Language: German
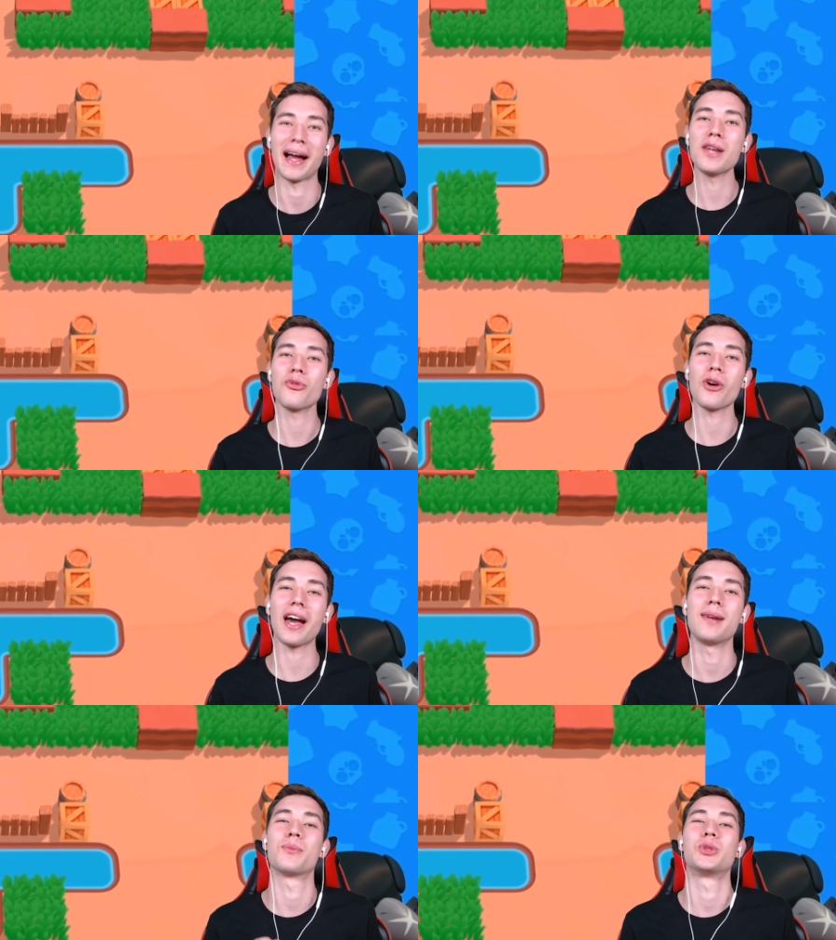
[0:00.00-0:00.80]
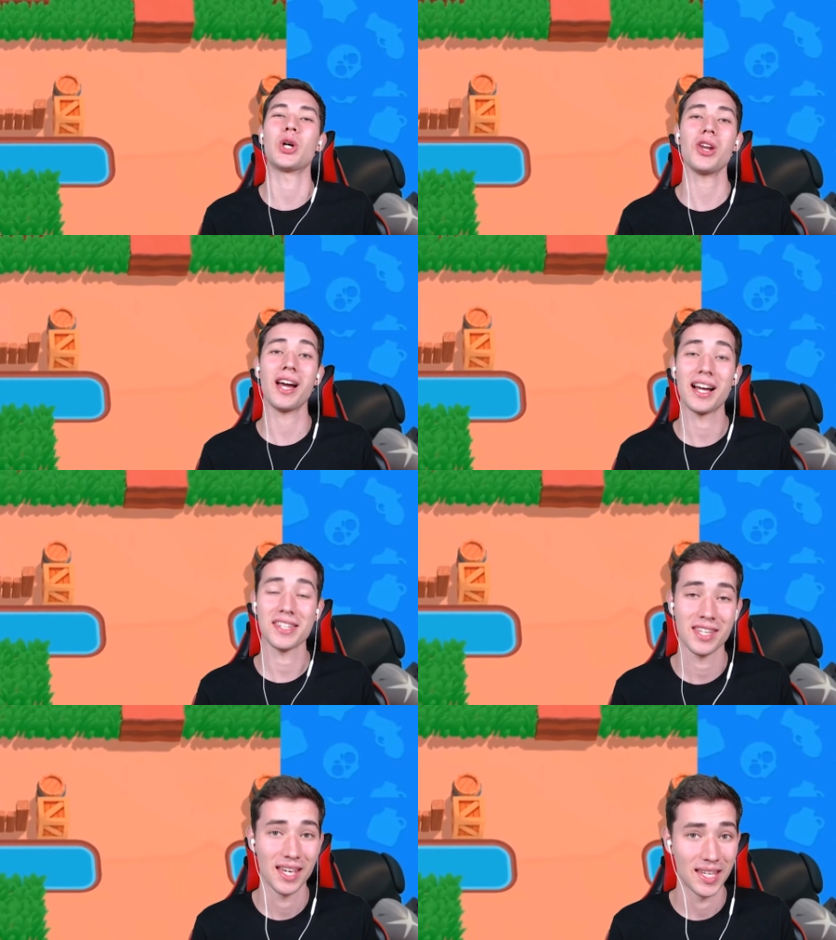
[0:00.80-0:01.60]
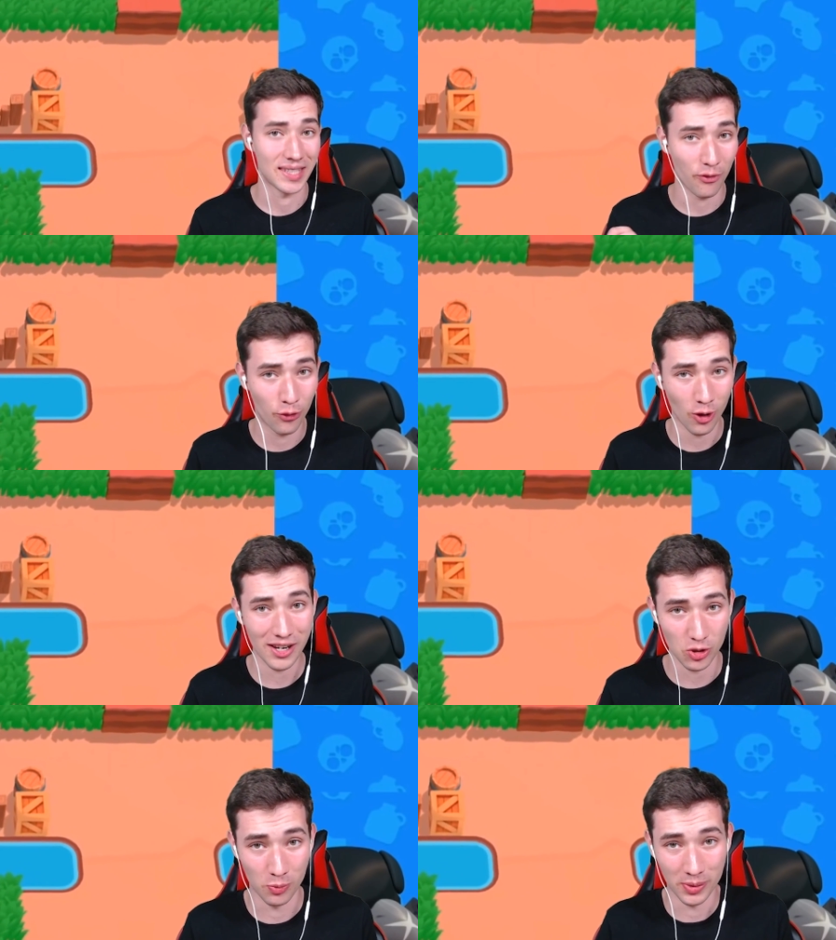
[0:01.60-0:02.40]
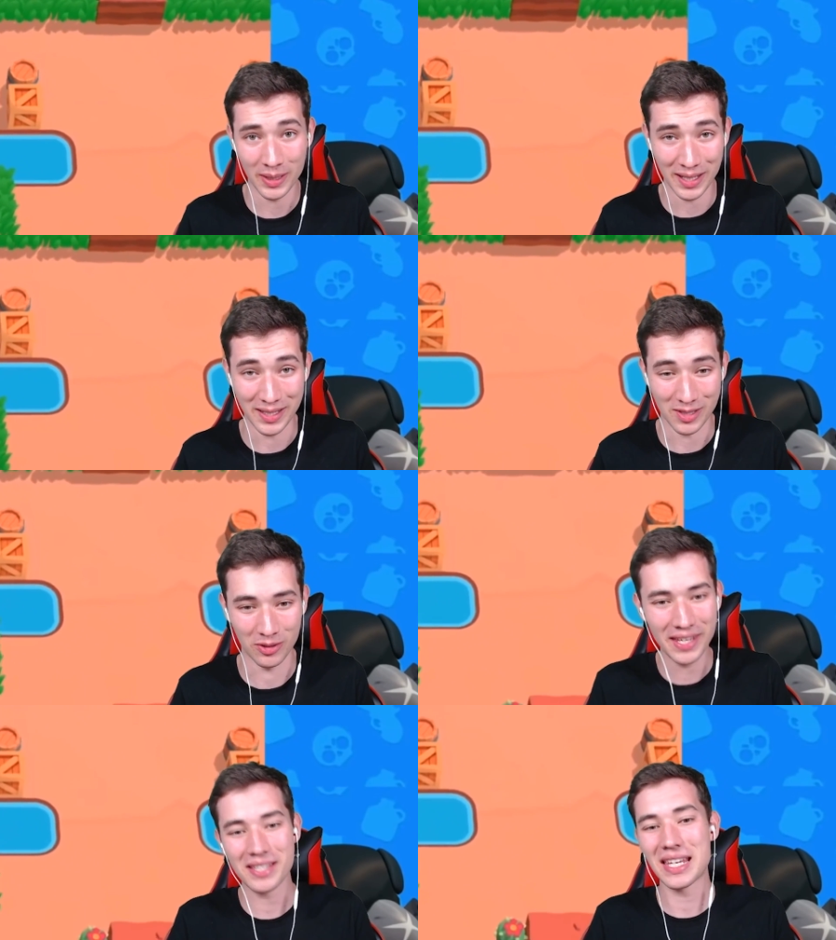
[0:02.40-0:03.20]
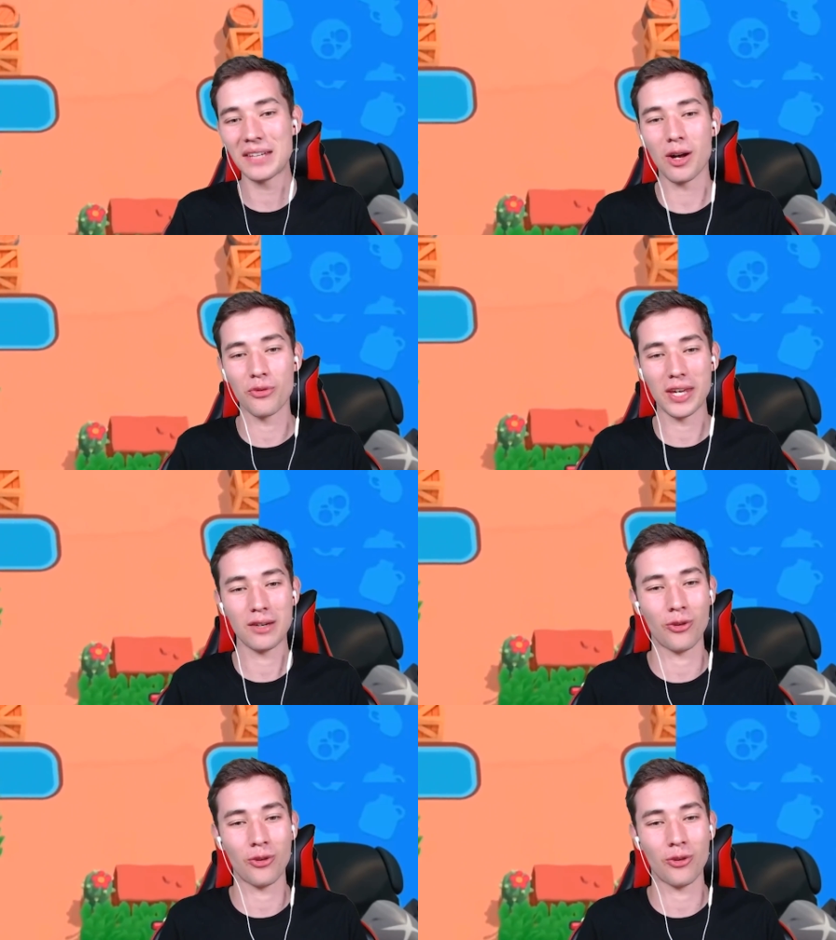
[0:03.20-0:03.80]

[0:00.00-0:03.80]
einfach einen Brawler hat, der völlig OP ist. Und hier sehen wir auf jeden